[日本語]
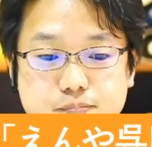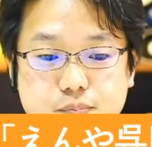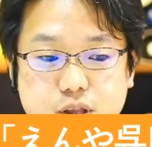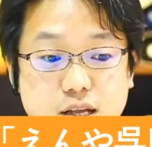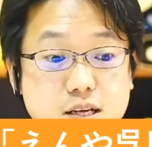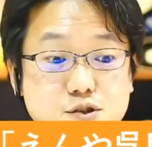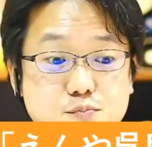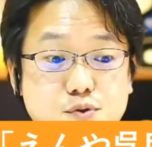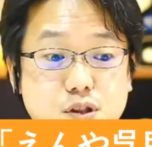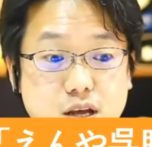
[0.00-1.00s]
大体10
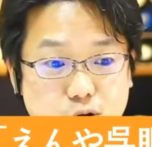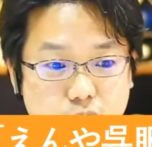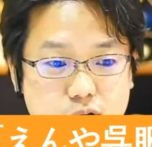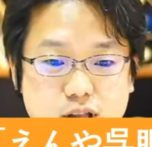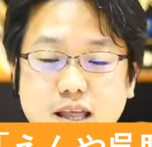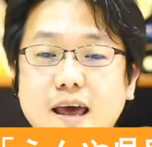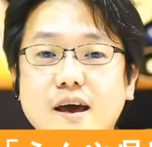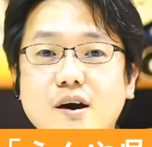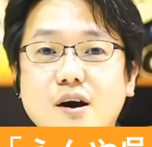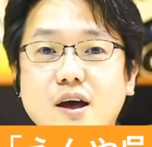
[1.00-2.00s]
分程度で、
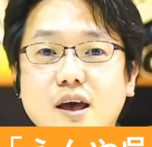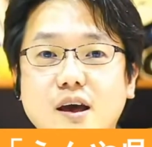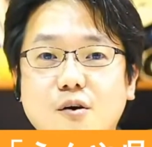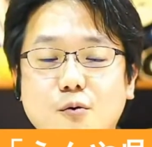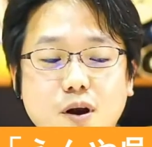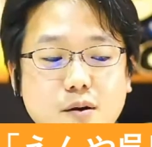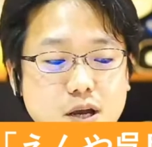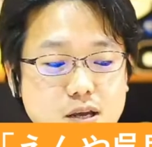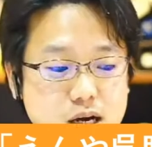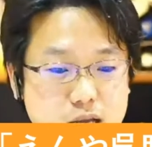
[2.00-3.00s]
えー、終われば
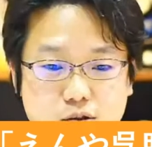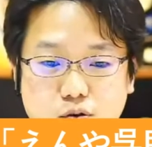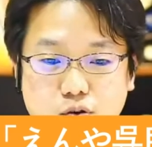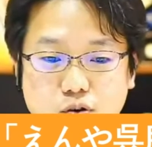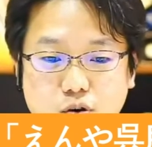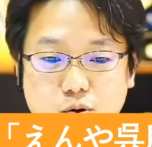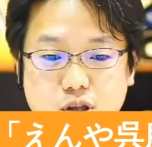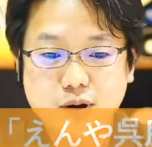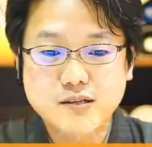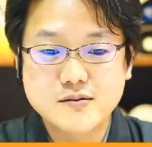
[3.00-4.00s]
いいかなと思って
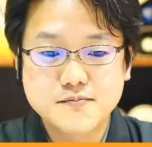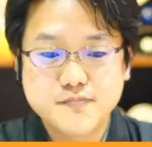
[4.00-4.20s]
ます。